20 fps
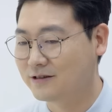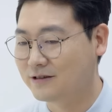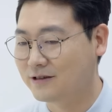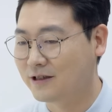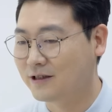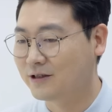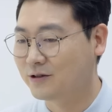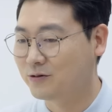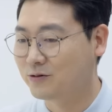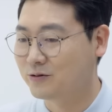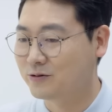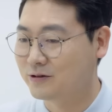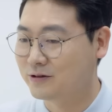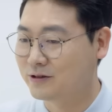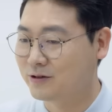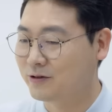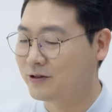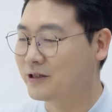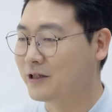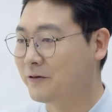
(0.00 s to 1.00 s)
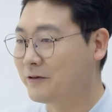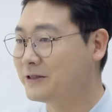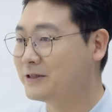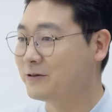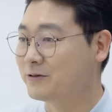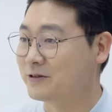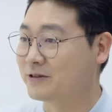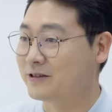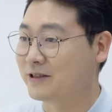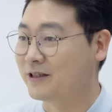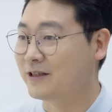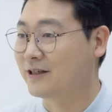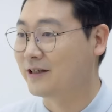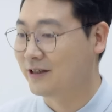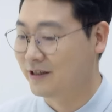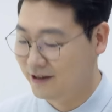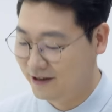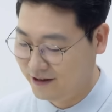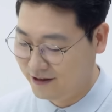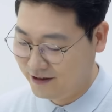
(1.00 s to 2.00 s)
얘기도 전에 나왔었는데
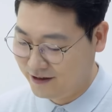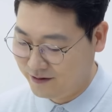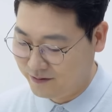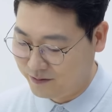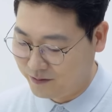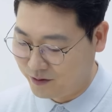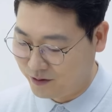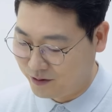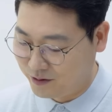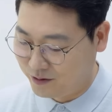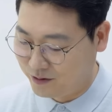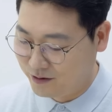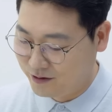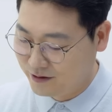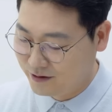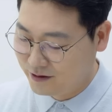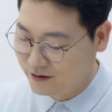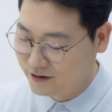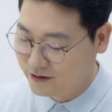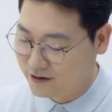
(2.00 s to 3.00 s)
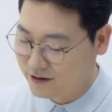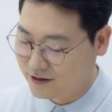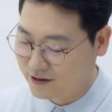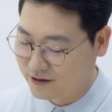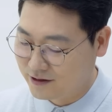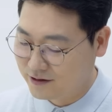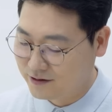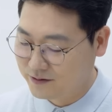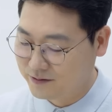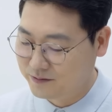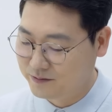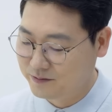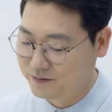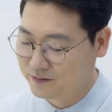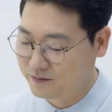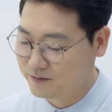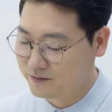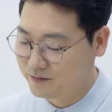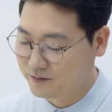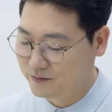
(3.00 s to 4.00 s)
음. 뭐 네.
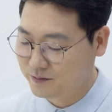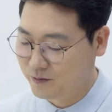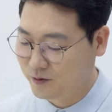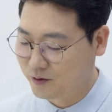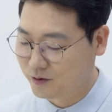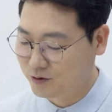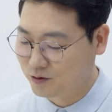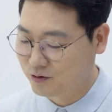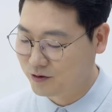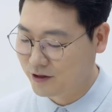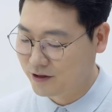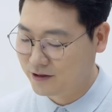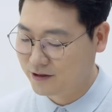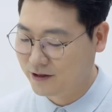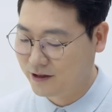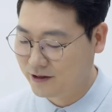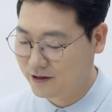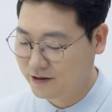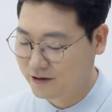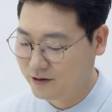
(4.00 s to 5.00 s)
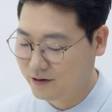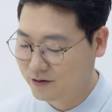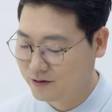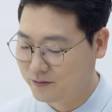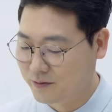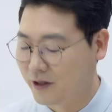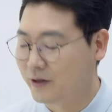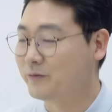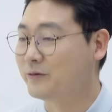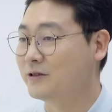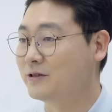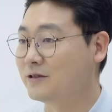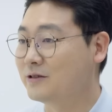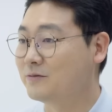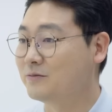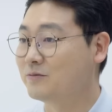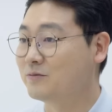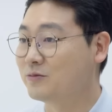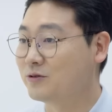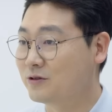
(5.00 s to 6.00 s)
지금 뭐 투자를 하려는 마음이
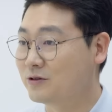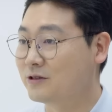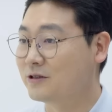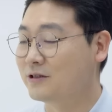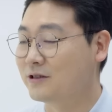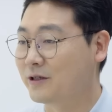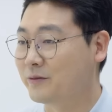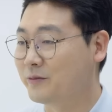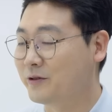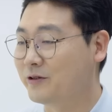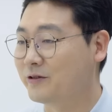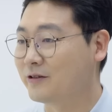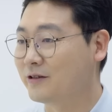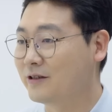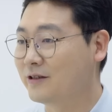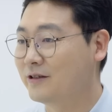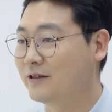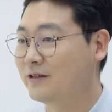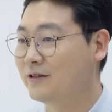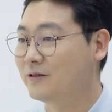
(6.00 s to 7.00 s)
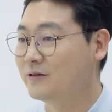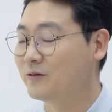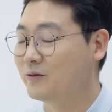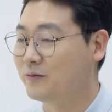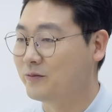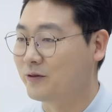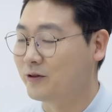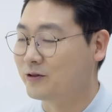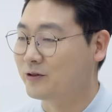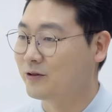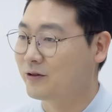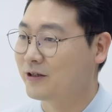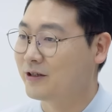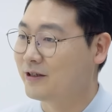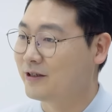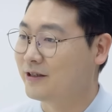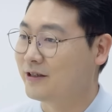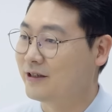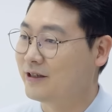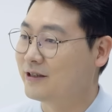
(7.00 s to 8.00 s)
있는 분들이라면 좀
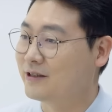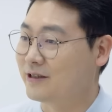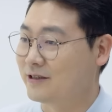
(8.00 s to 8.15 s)
어떻게 해야